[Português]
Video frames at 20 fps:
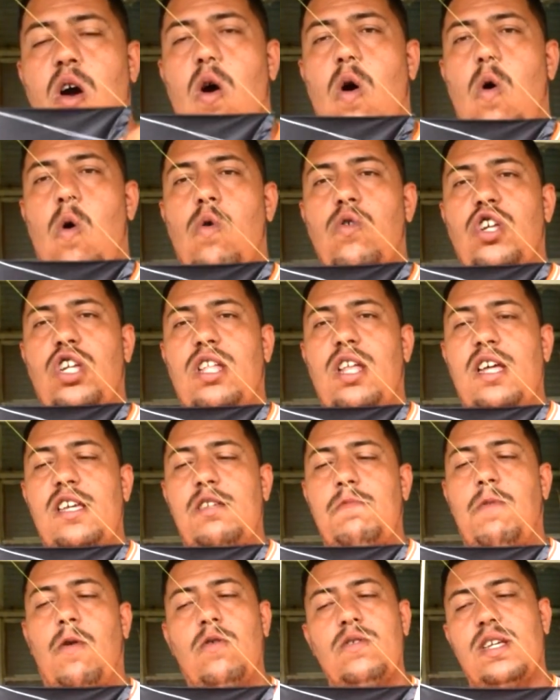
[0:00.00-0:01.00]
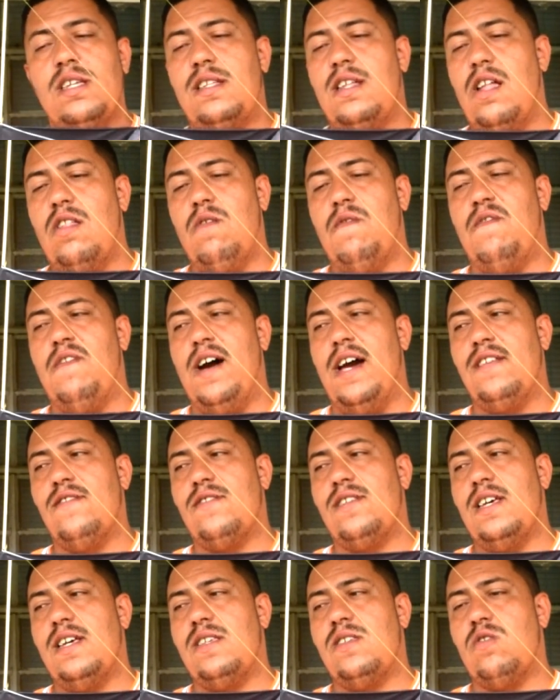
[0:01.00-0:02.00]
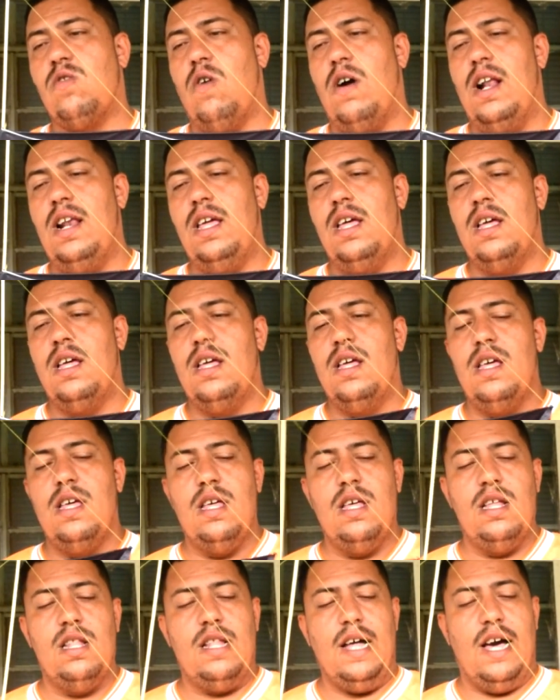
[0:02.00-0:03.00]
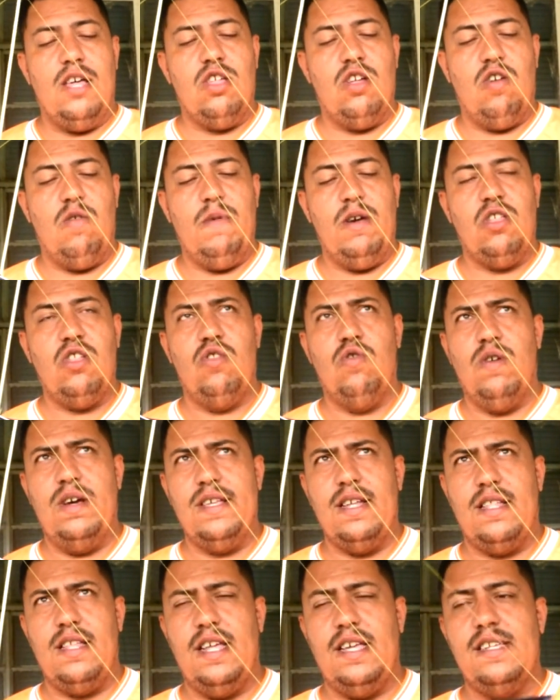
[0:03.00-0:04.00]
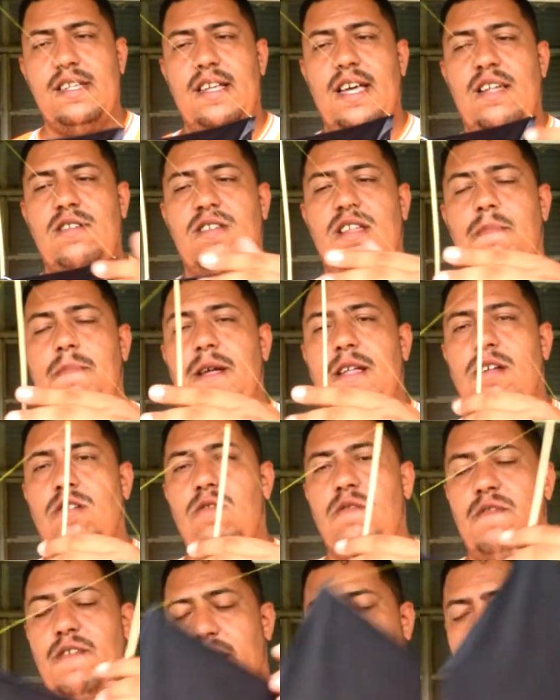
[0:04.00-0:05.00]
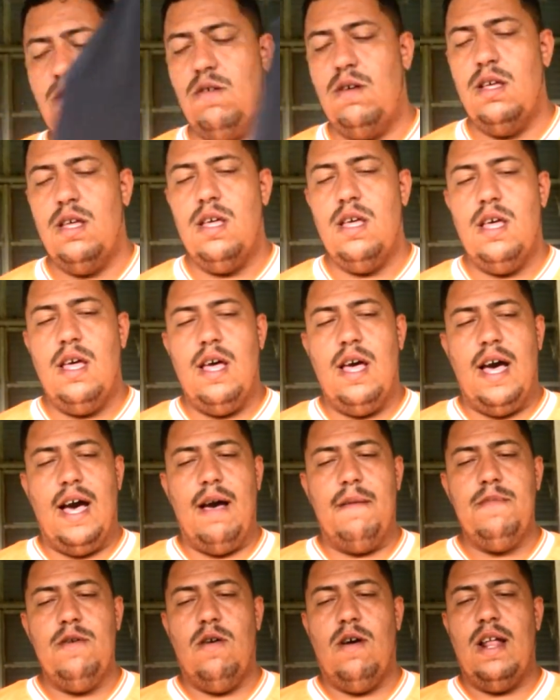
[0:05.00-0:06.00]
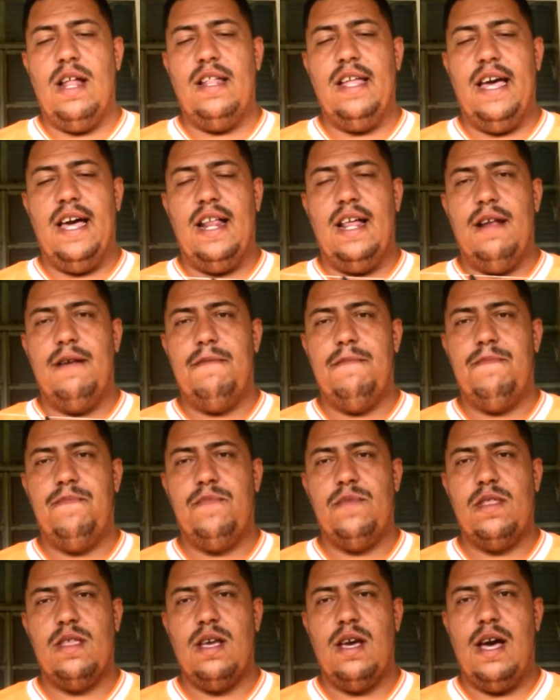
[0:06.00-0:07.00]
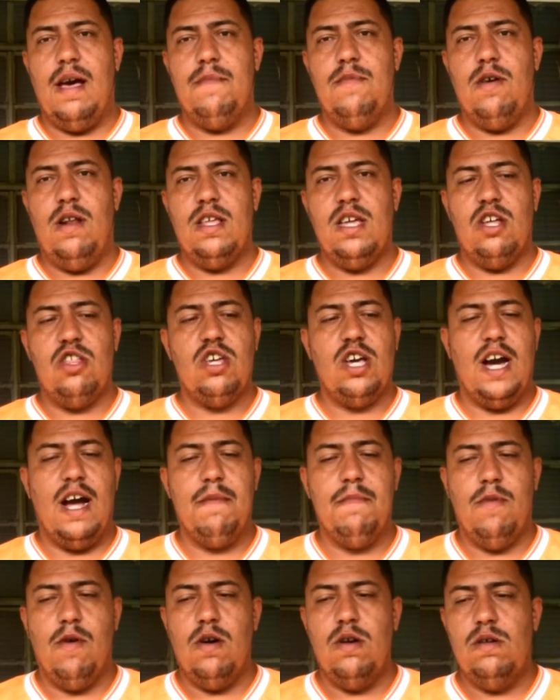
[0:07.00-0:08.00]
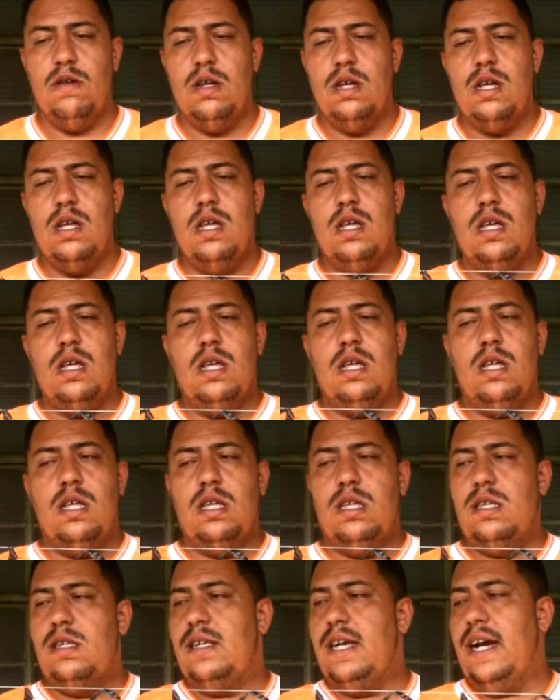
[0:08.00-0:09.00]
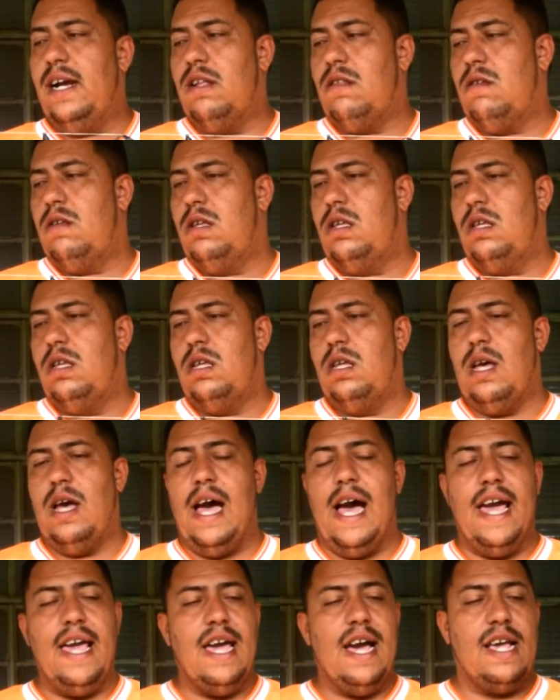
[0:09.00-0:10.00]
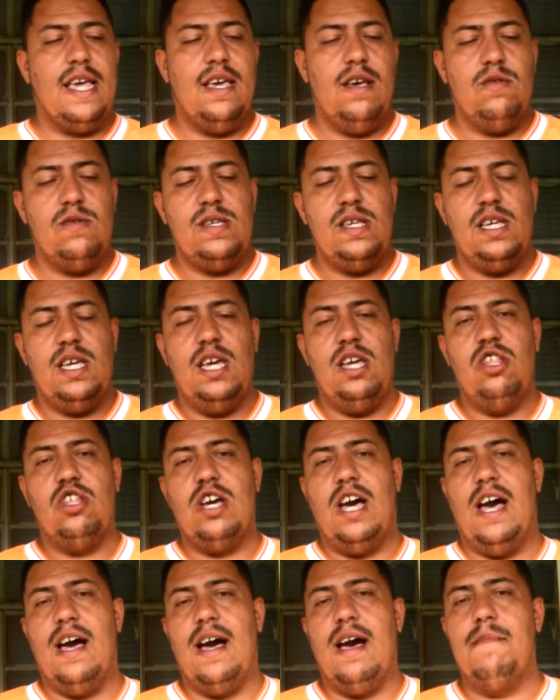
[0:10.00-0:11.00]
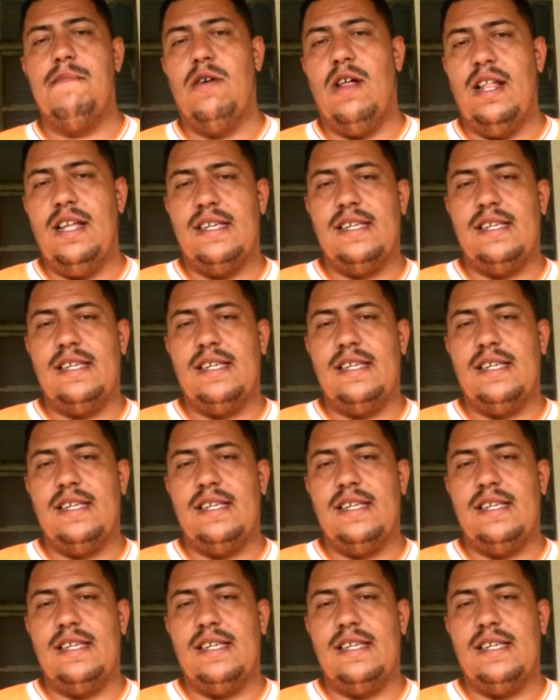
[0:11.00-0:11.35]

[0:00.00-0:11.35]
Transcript: ou de três pontas, tanto faz, você que escolhe, tá? Geralmente dois a três dedos, dependendo do vento. Rabiola dela, rabiolinha de carbono, certo? Aí aqui é o seguinte, a rabiola